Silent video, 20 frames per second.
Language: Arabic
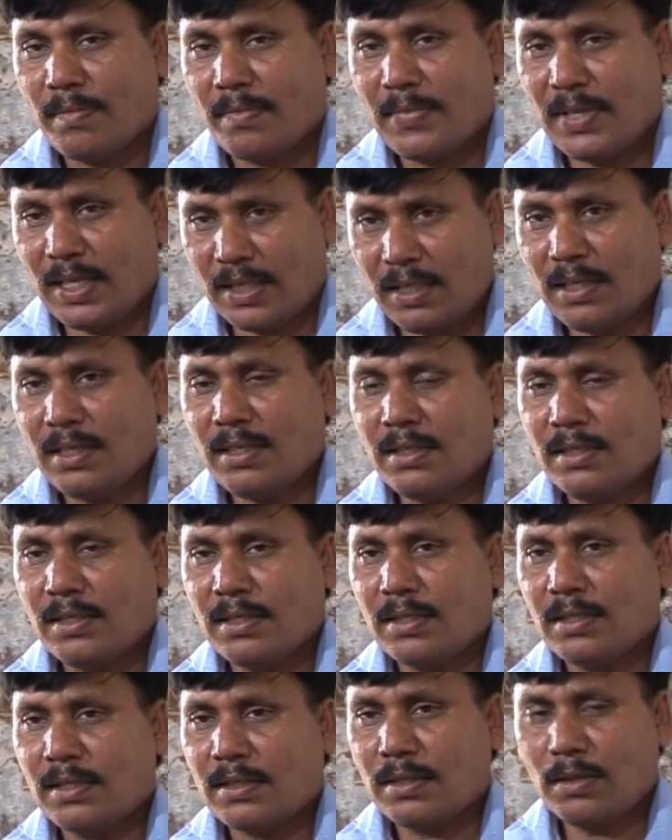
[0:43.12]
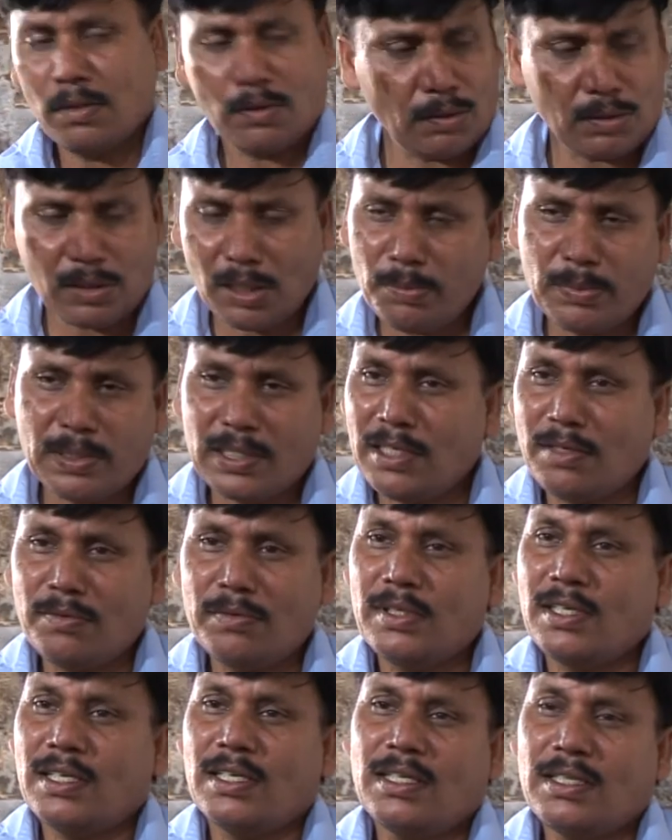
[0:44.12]
المتطرفون يستمرون
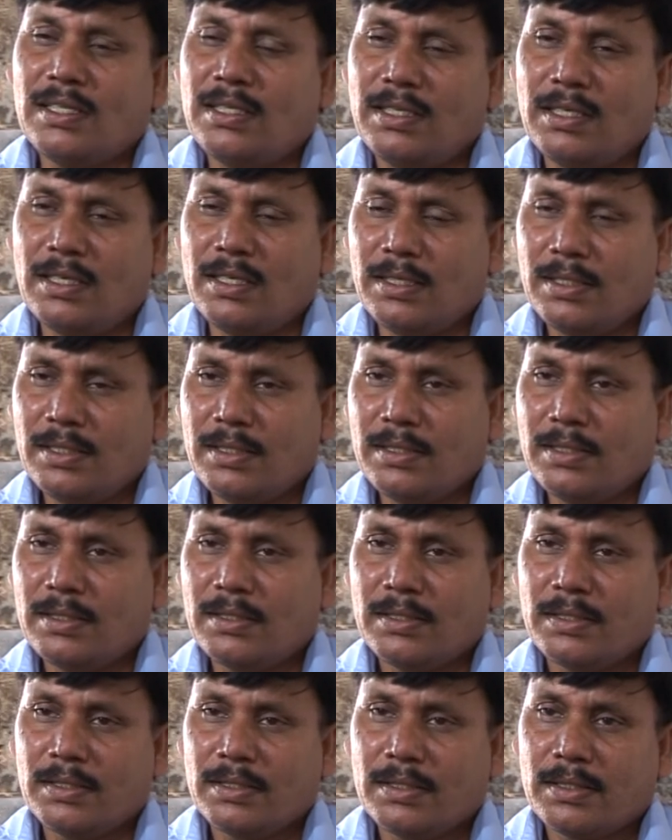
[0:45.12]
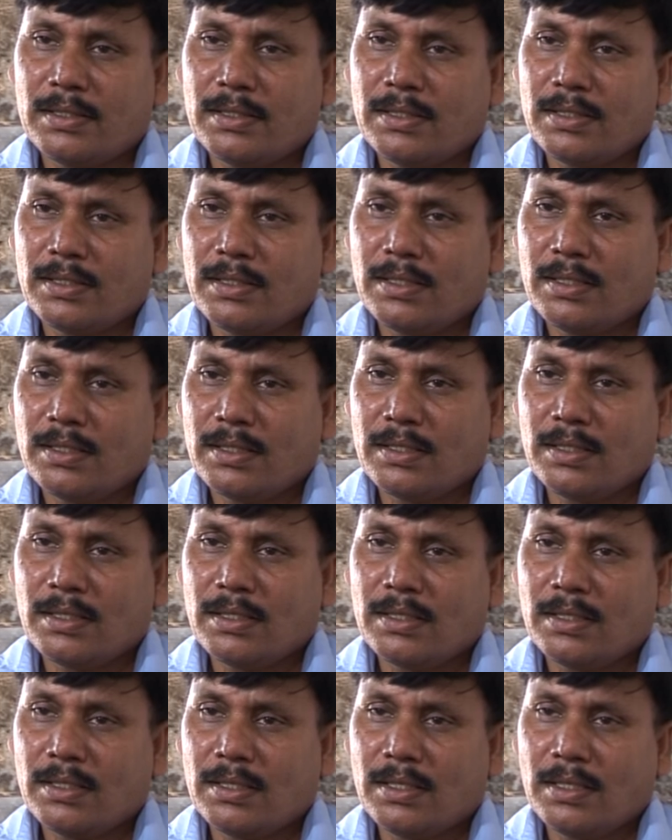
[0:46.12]
بالاتصال بنا هم
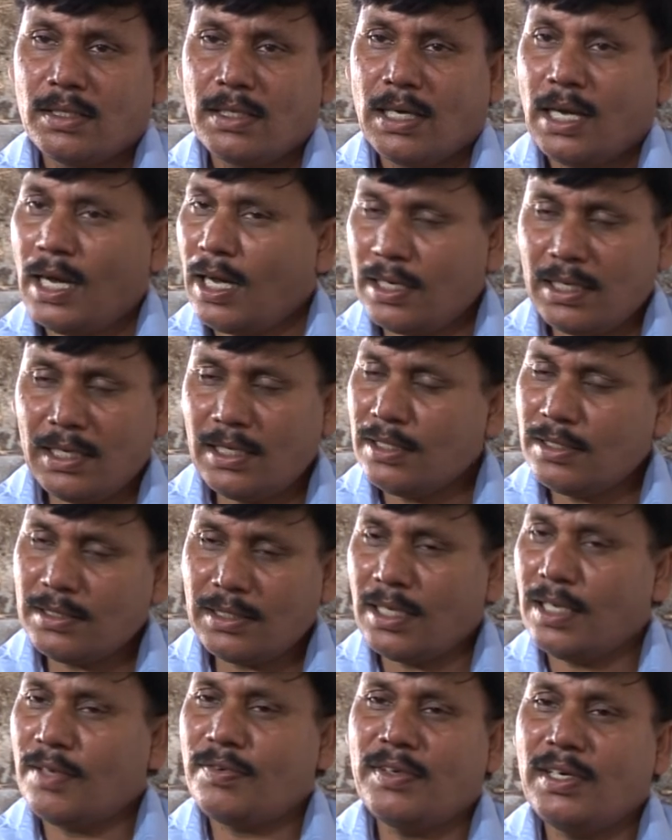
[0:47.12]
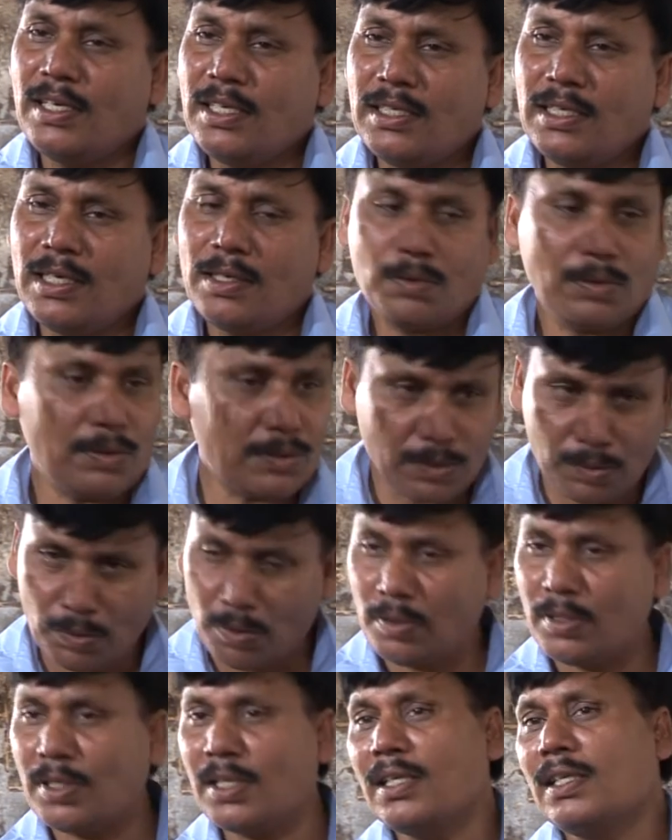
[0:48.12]
يهددوننا بالموت
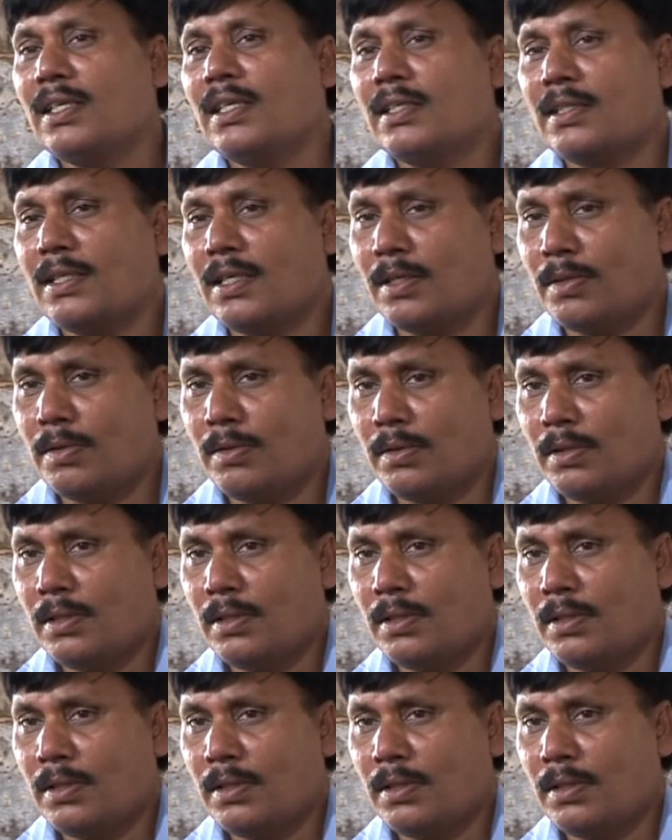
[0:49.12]
نہیں ہے ساڈے